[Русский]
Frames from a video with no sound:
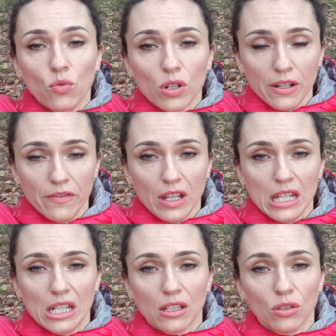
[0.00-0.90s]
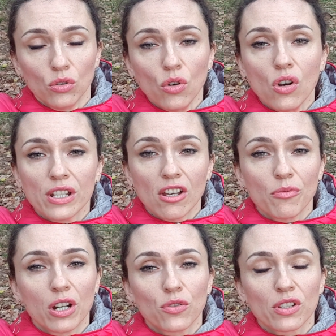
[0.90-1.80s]
уровень, но я
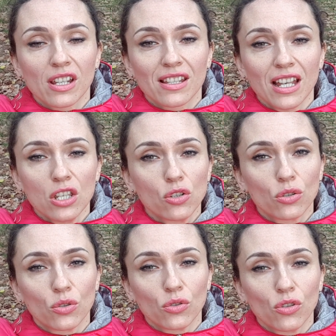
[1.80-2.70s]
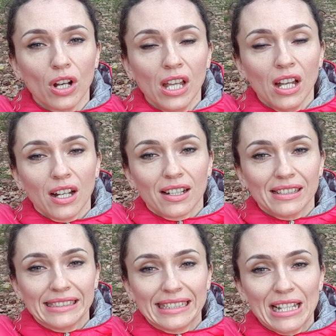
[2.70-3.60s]
вам хочу сказать, что
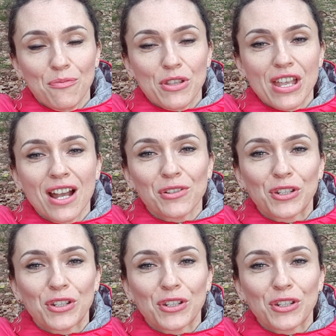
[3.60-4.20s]
э, для меня,